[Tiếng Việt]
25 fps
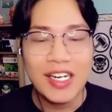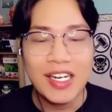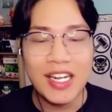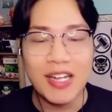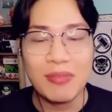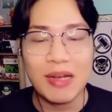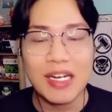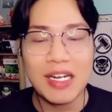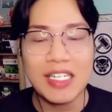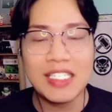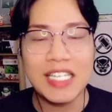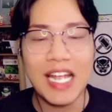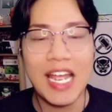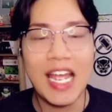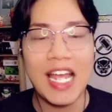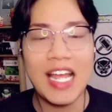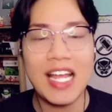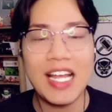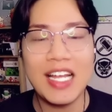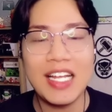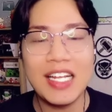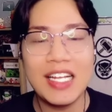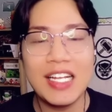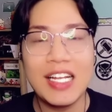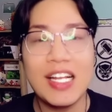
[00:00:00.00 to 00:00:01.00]
thì mình
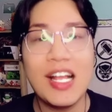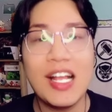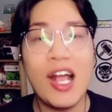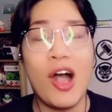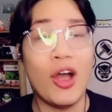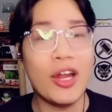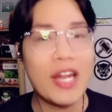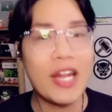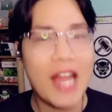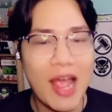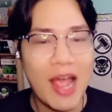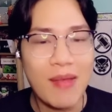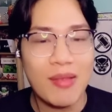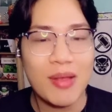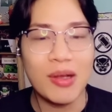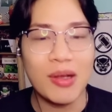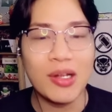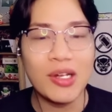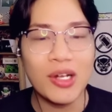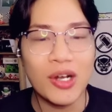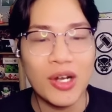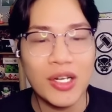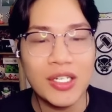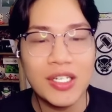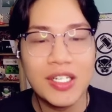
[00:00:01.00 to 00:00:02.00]
sẽ hỏi thêm với
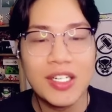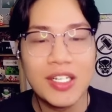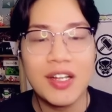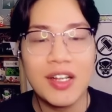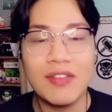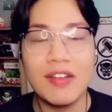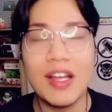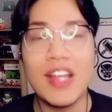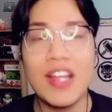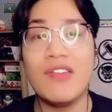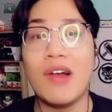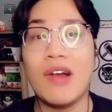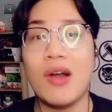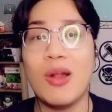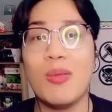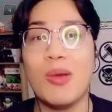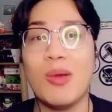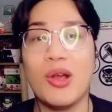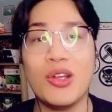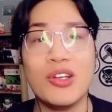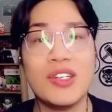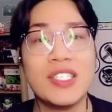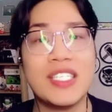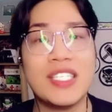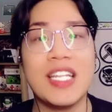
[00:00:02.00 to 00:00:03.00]
mọi người và hy vọng là
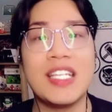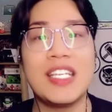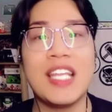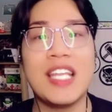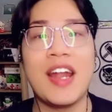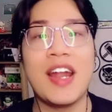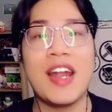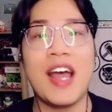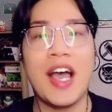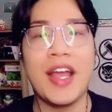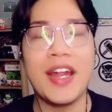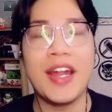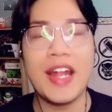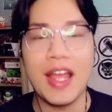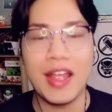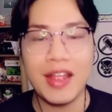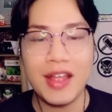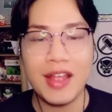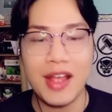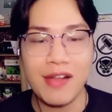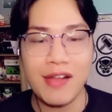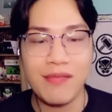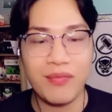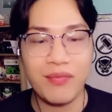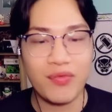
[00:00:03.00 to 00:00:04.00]
mọi người sẽ chờ đợi để
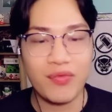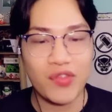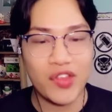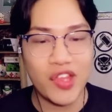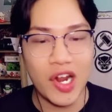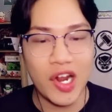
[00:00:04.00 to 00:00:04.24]
um,